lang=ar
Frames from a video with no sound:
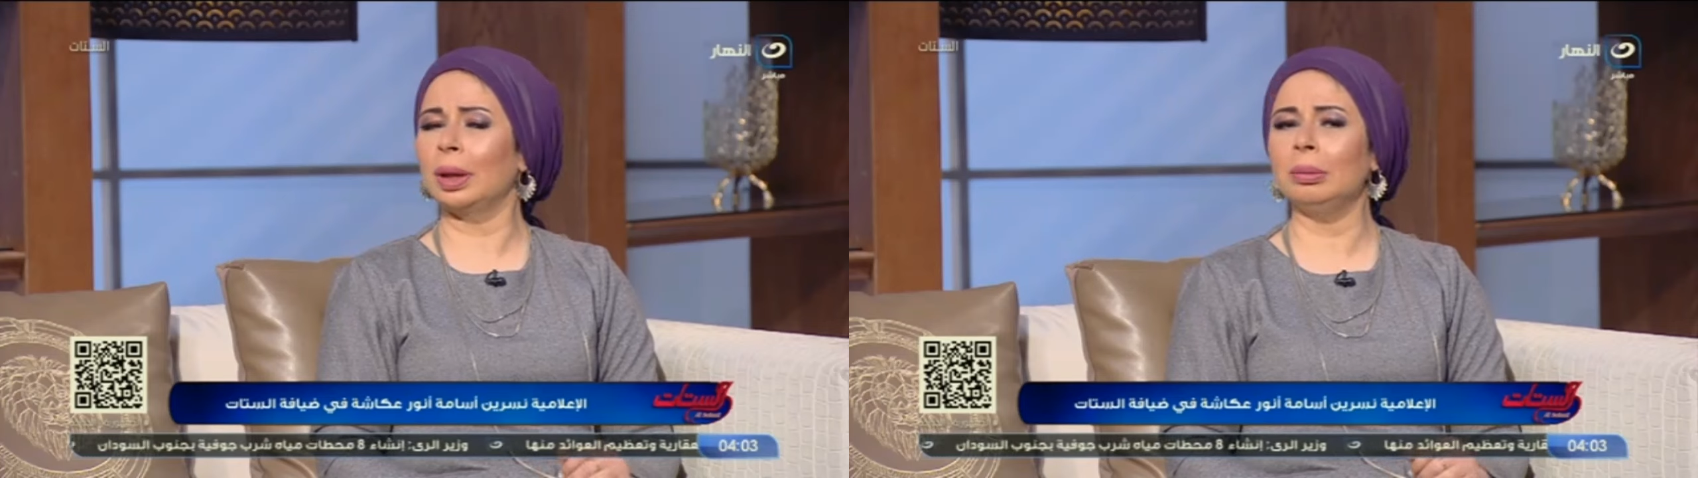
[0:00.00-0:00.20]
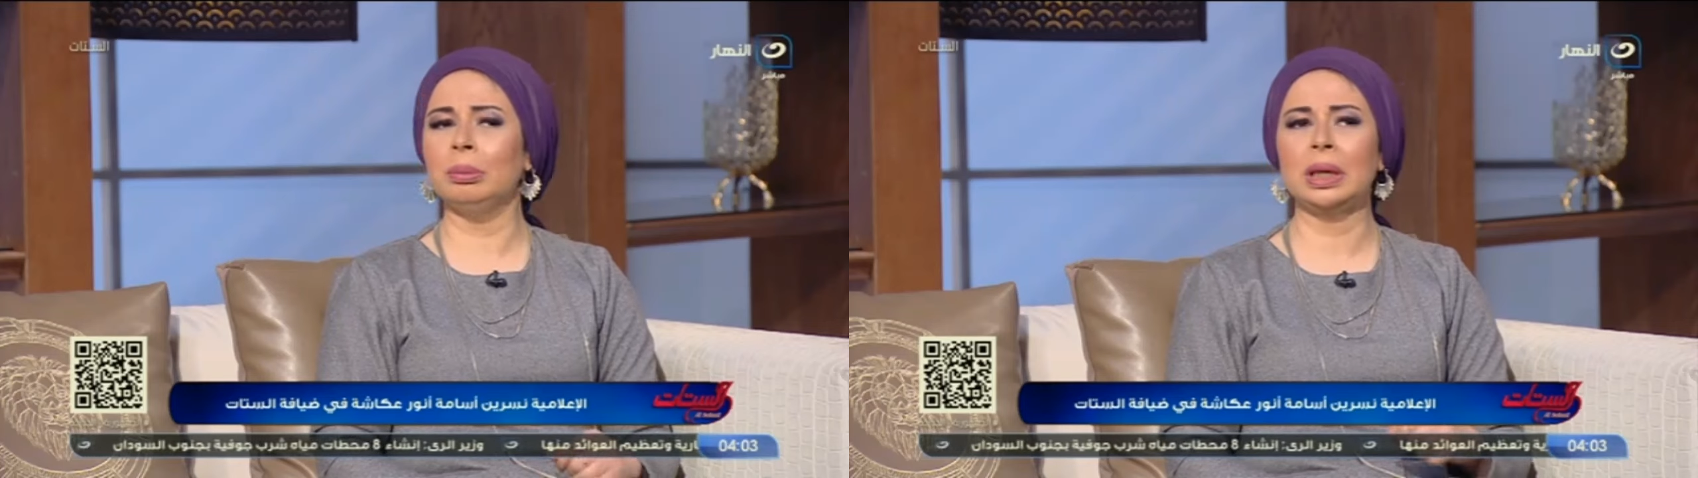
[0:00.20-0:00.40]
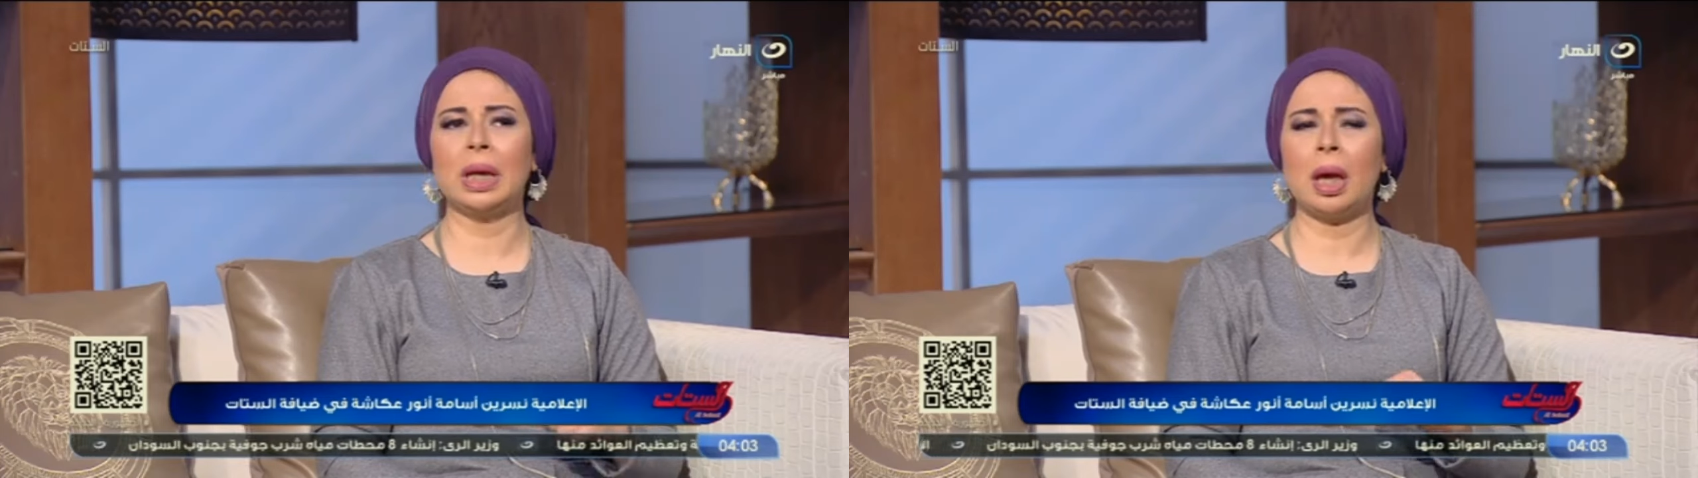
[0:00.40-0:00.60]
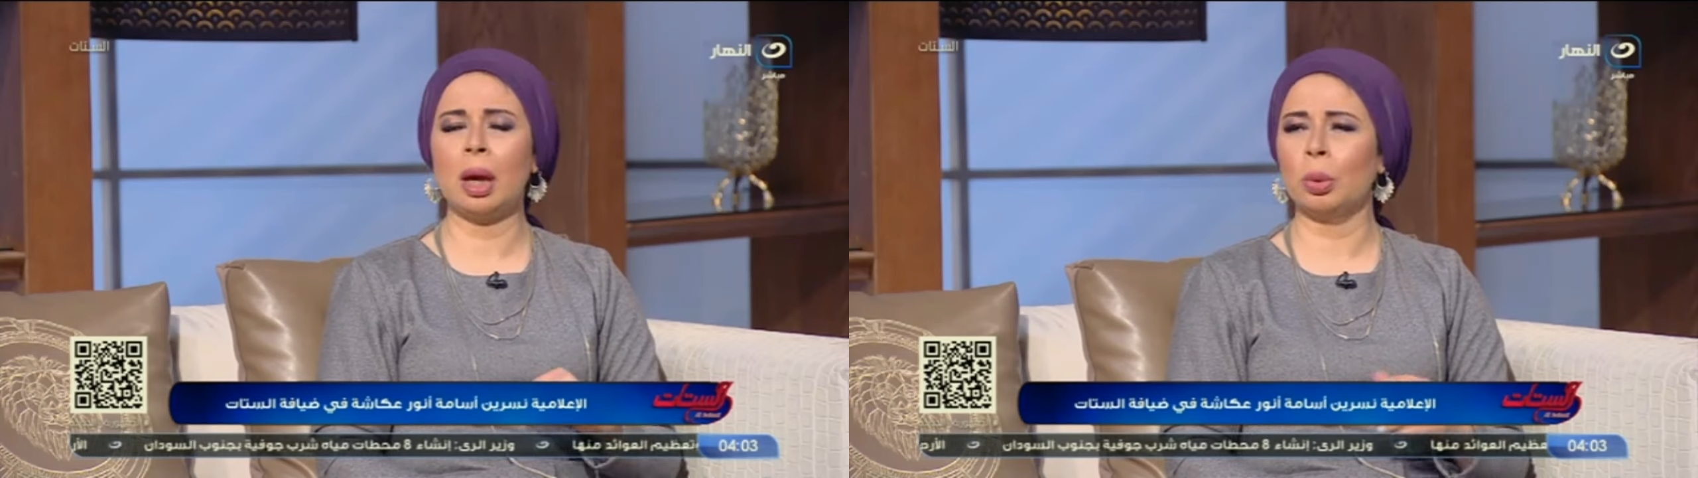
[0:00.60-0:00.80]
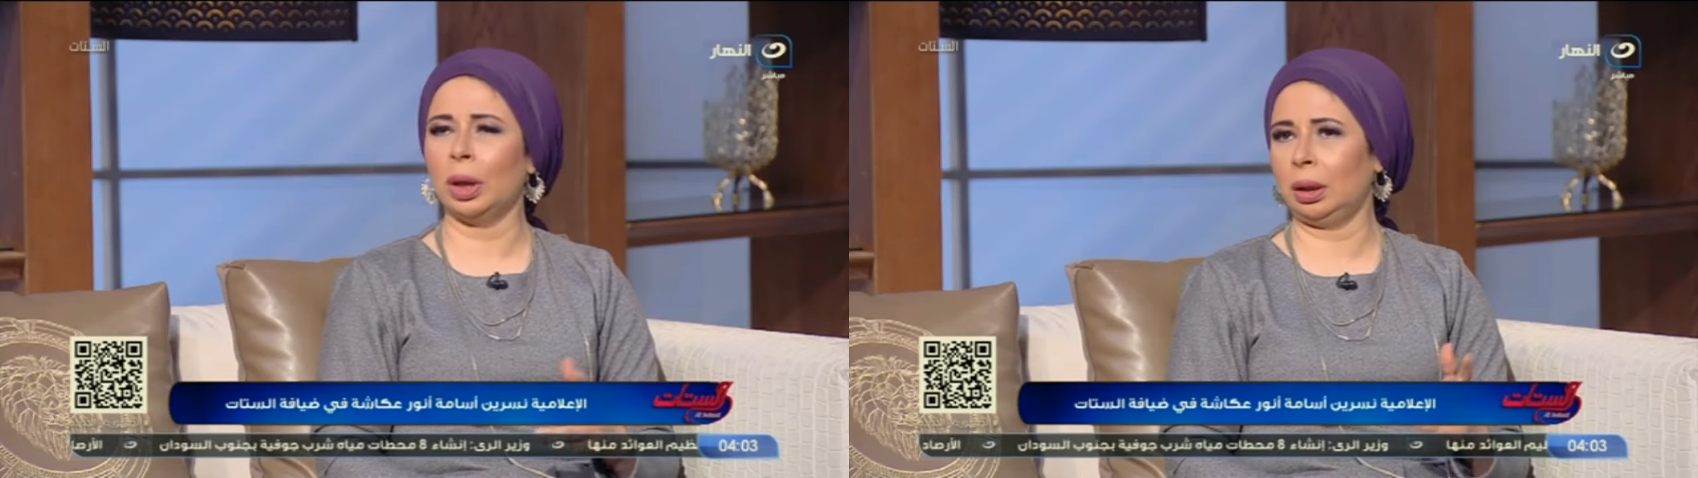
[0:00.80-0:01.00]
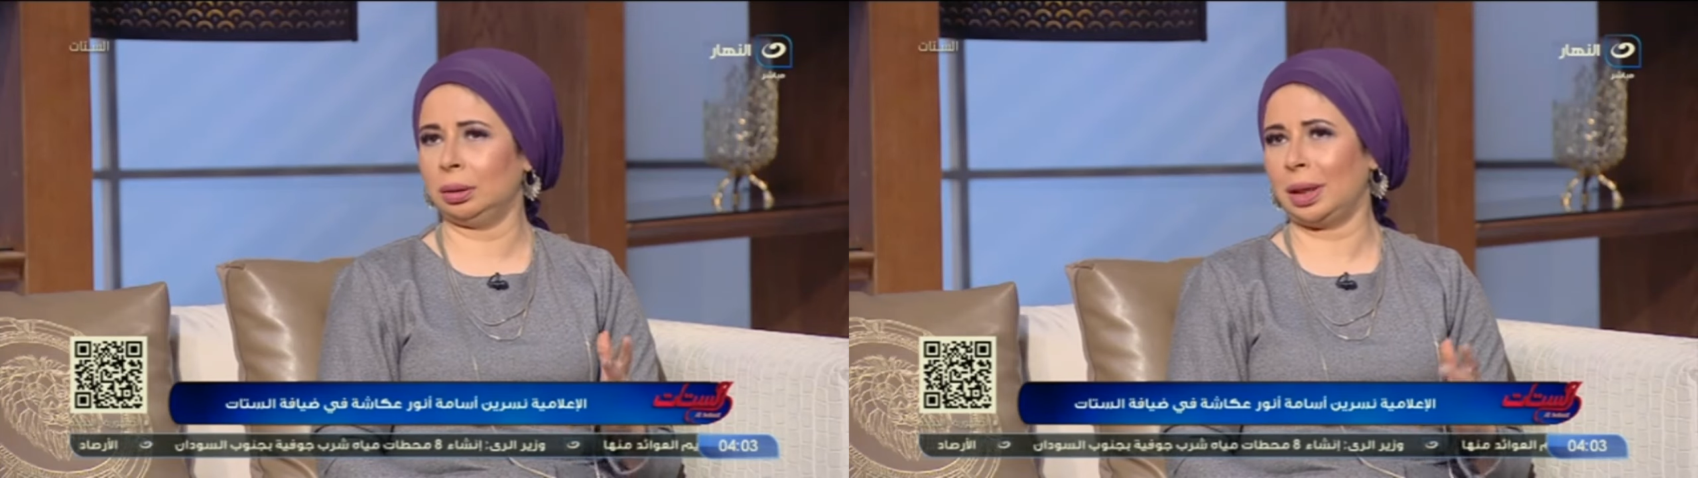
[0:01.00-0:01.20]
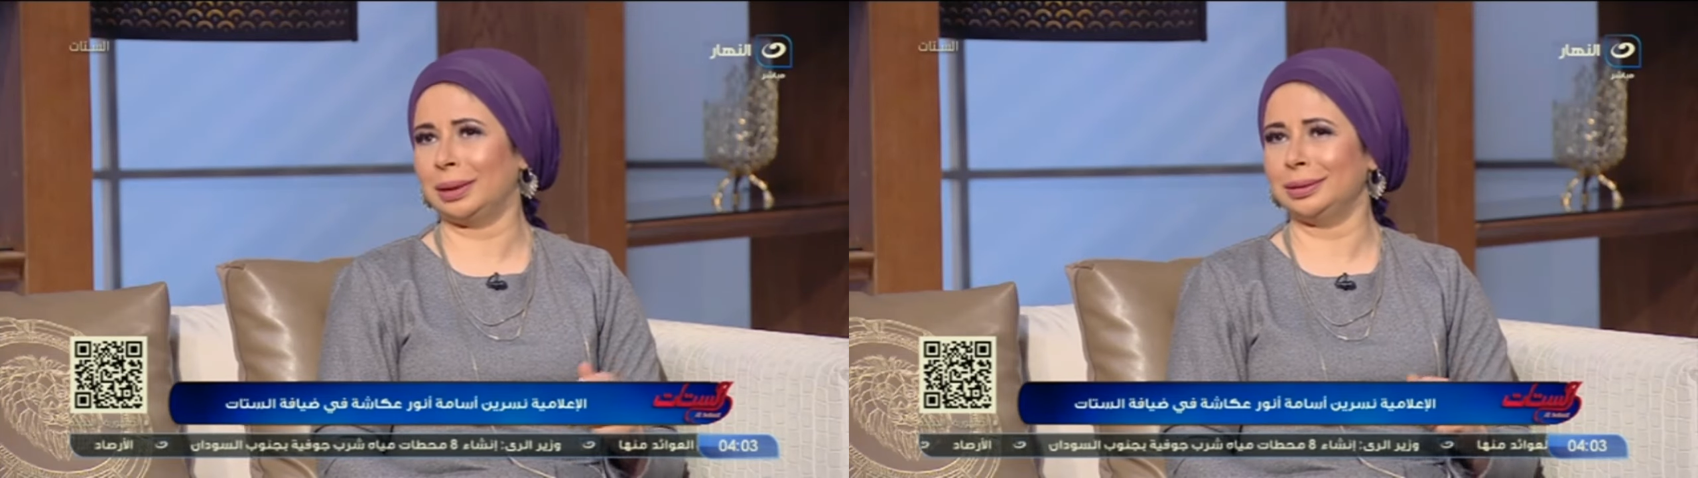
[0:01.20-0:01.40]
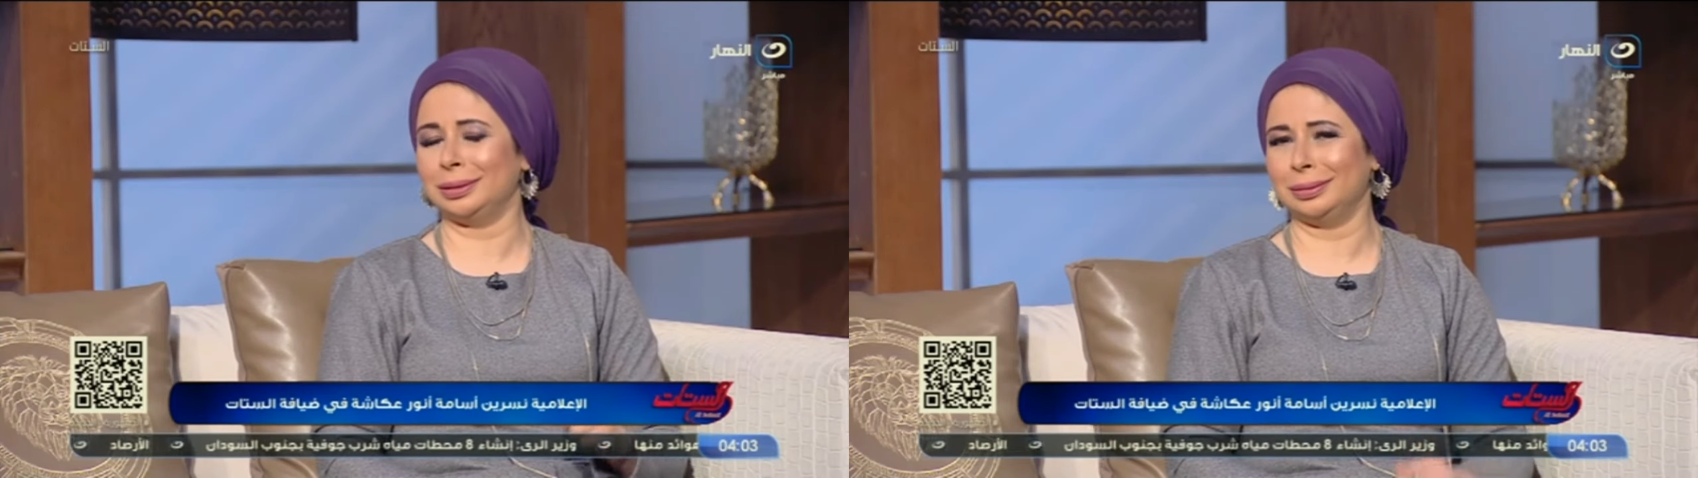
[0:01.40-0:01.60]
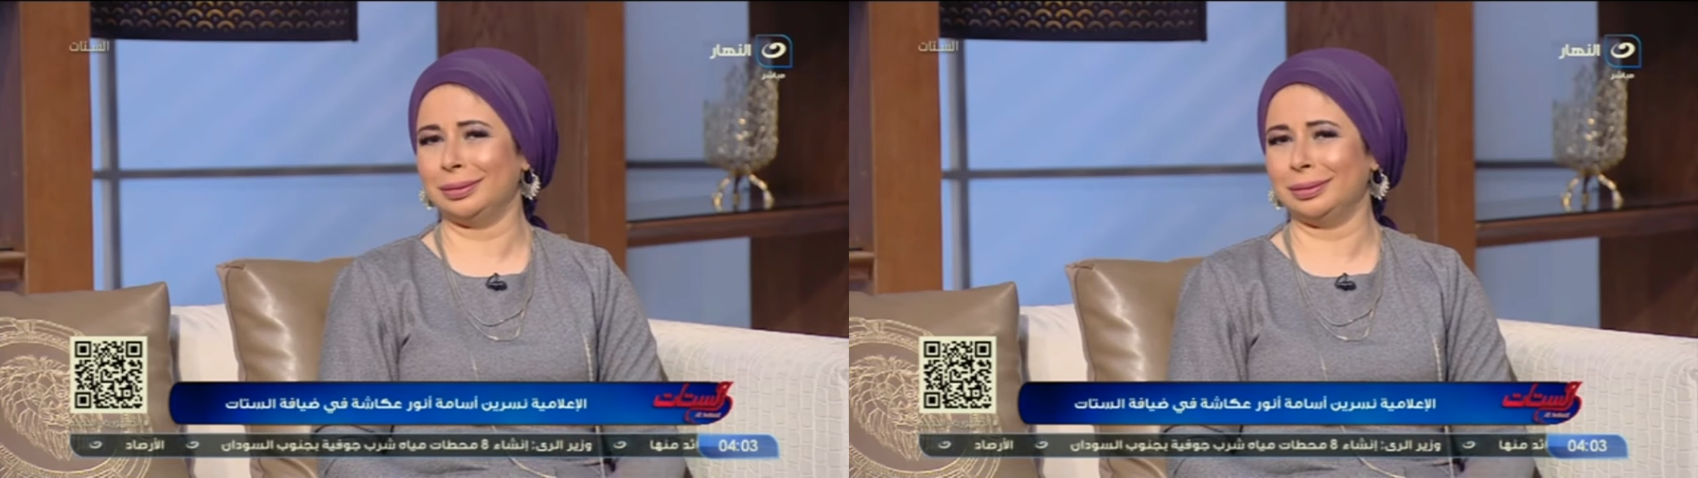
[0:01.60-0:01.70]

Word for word: وكان بيقاوح يعني